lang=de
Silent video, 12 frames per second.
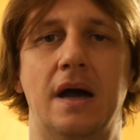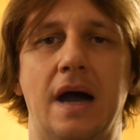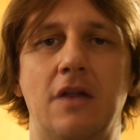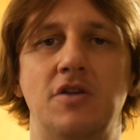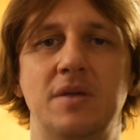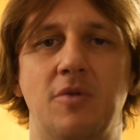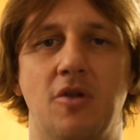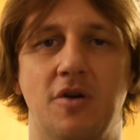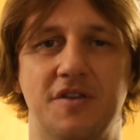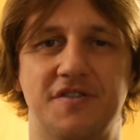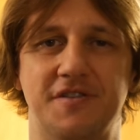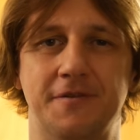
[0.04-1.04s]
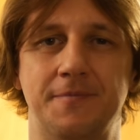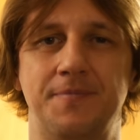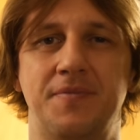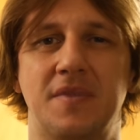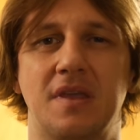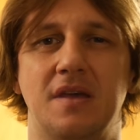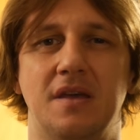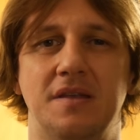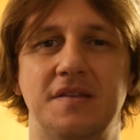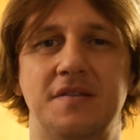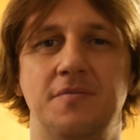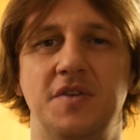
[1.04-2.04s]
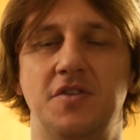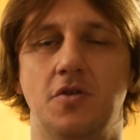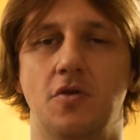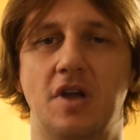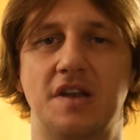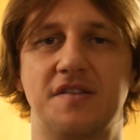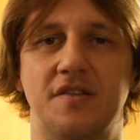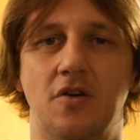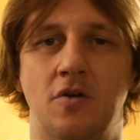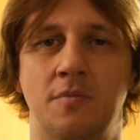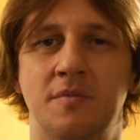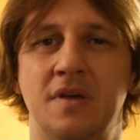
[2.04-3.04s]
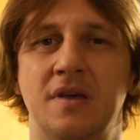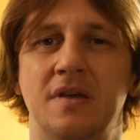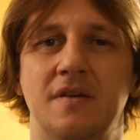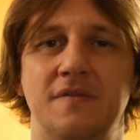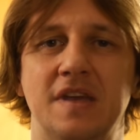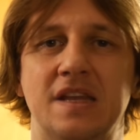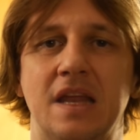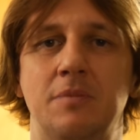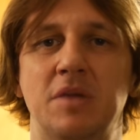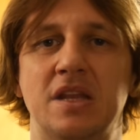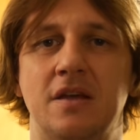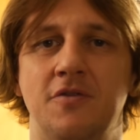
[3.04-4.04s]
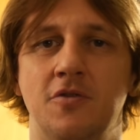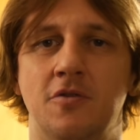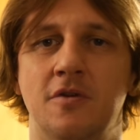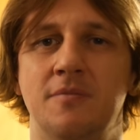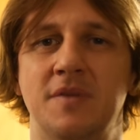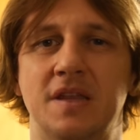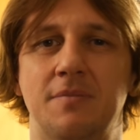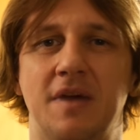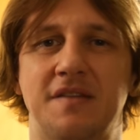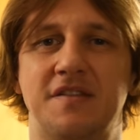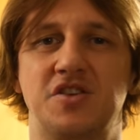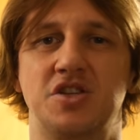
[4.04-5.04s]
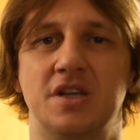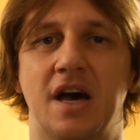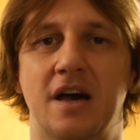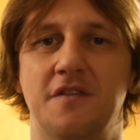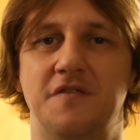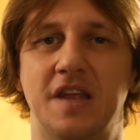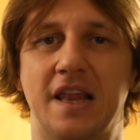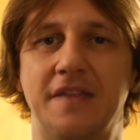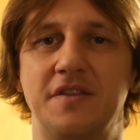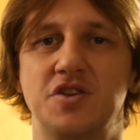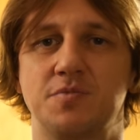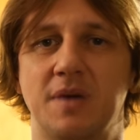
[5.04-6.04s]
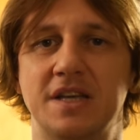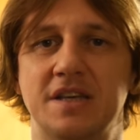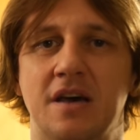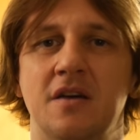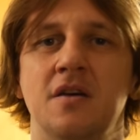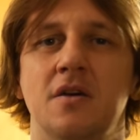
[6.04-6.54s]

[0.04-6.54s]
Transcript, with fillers: Hallo liebe Leute, in diesem Video geht es darum, wie in einem Interview mit dem hessischen AfD-Landessprecher